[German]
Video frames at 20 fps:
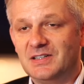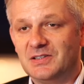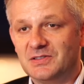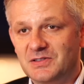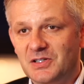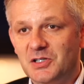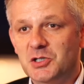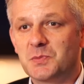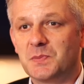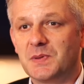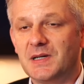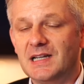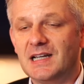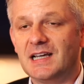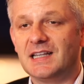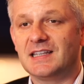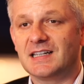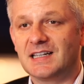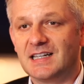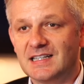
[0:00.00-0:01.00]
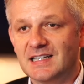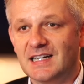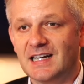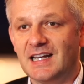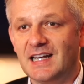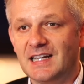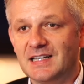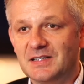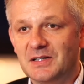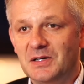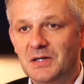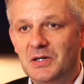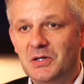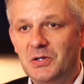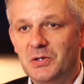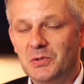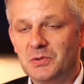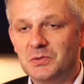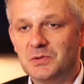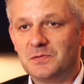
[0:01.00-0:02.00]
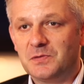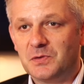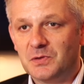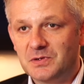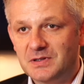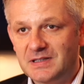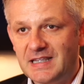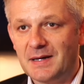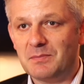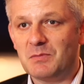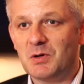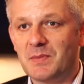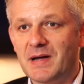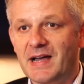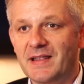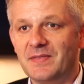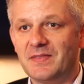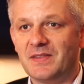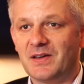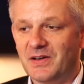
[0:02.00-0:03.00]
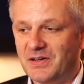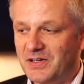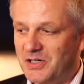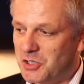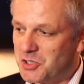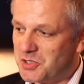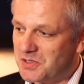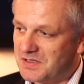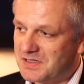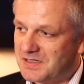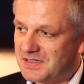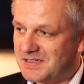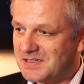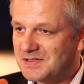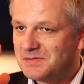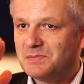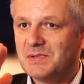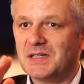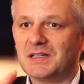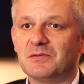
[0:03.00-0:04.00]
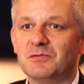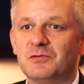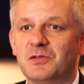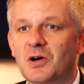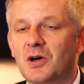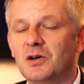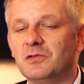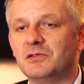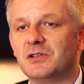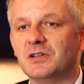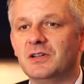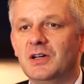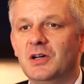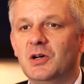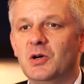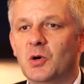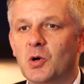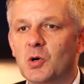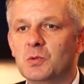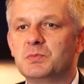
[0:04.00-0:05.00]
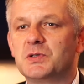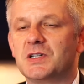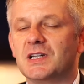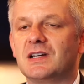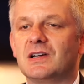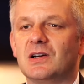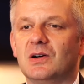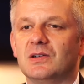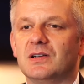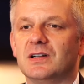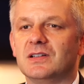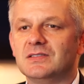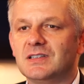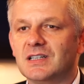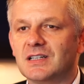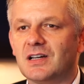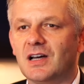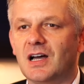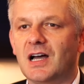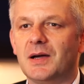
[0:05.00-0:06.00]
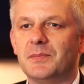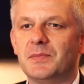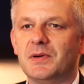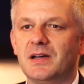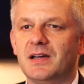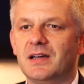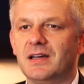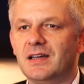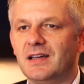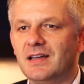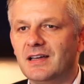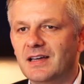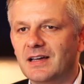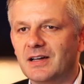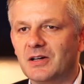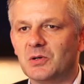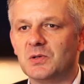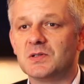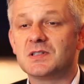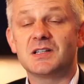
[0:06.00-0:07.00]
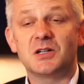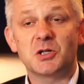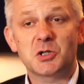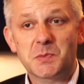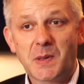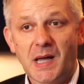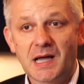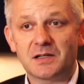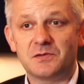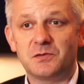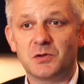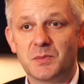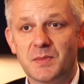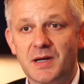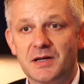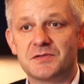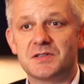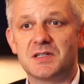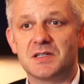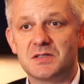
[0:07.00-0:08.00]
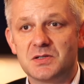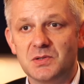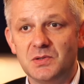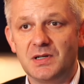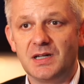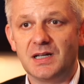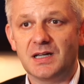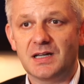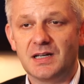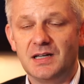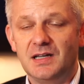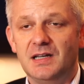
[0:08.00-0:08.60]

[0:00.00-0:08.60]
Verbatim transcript: Und das Spiel hat er gedreht und von dem Moment an ist es mit dem Favre Abschied gegangen. Und ich habe eben einen grossen Respekt vor dem FC Zürich,